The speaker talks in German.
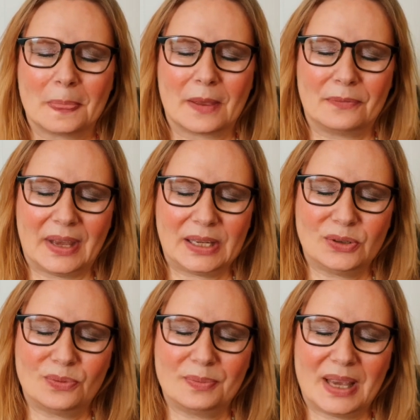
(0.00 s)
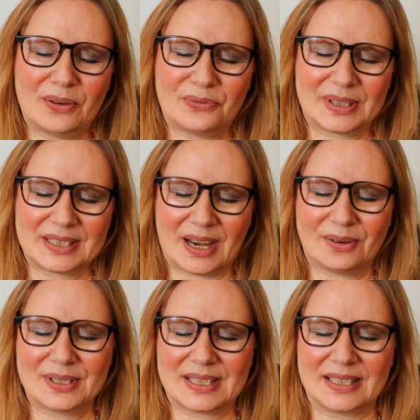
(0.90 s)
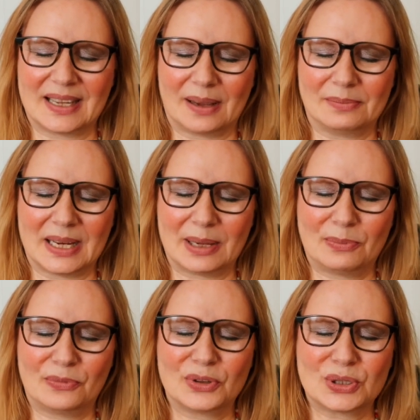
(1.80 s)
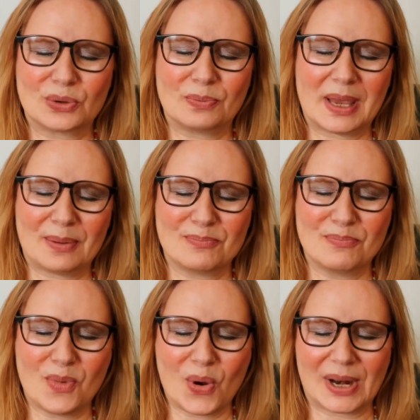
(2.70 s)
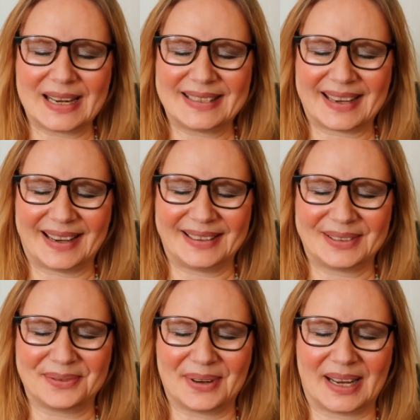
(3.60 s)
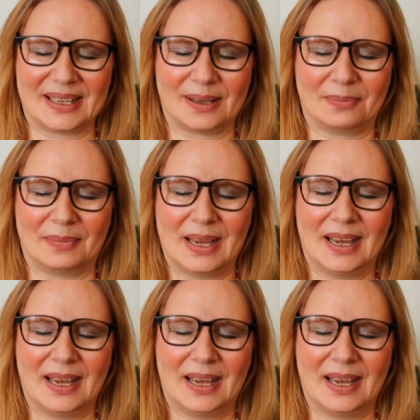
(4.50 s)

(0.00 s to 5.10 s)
Wenn du mehr vertraust in deinem Leben, wirst du mehr Möglichkeiten wahrnehmen.